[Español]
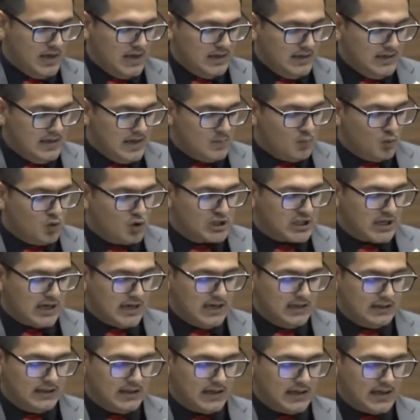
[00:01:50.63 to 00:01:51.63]
y de mucha
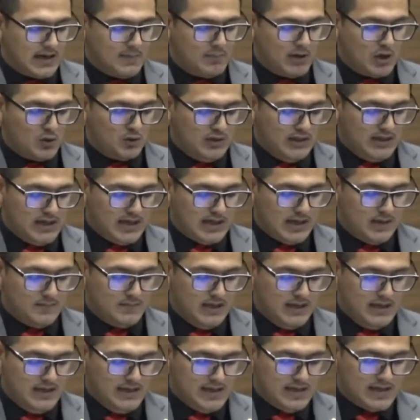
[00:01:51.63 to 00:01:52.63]
gente que aplaudía las
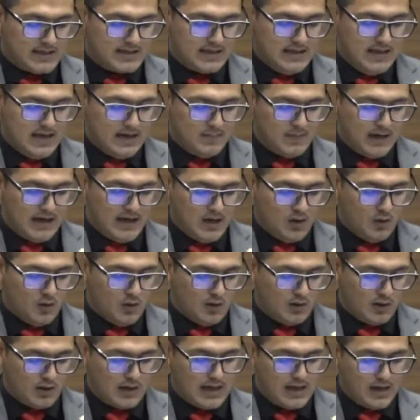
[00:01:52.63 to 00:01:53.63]
medidas y el
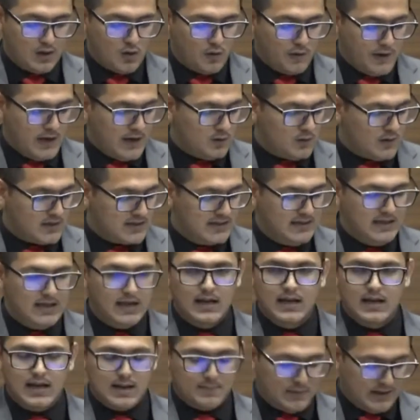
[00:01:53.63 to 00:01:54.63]
manejo que el gobierno
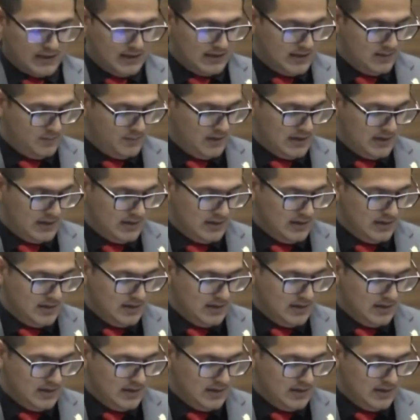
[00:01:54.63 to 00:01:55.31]
hacía de la pandemia.